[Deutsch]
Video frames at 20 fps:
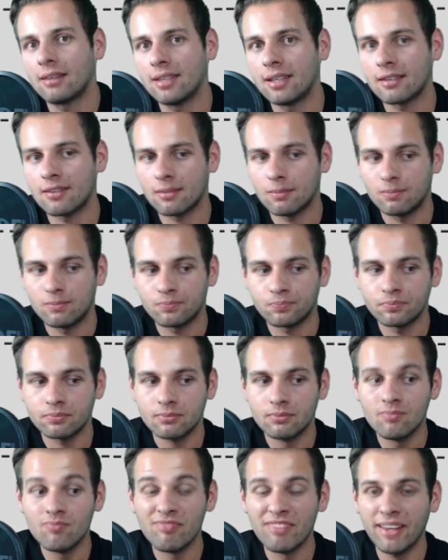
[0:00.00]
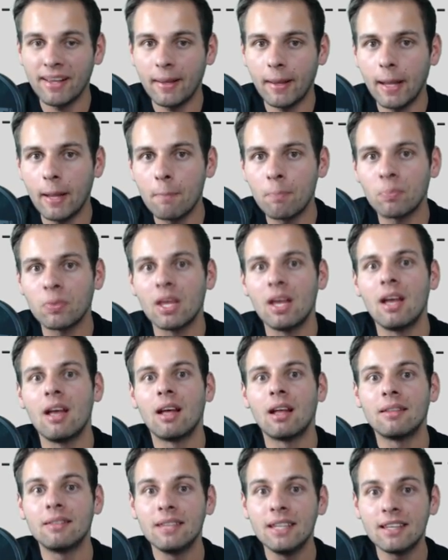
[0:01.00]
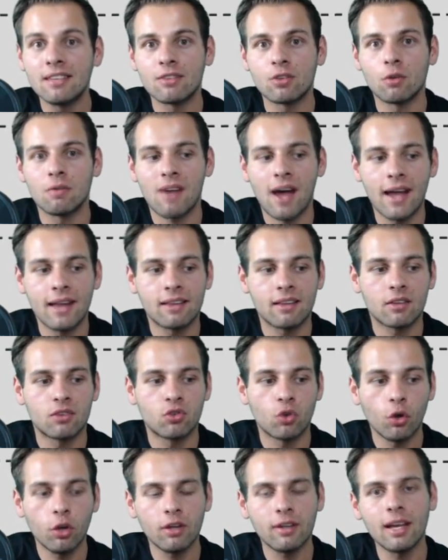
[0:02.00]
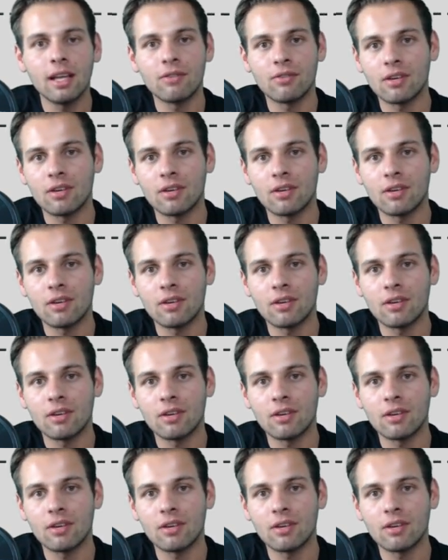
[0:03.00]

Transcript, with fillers: jetzt eben nicht so weit zurückgeht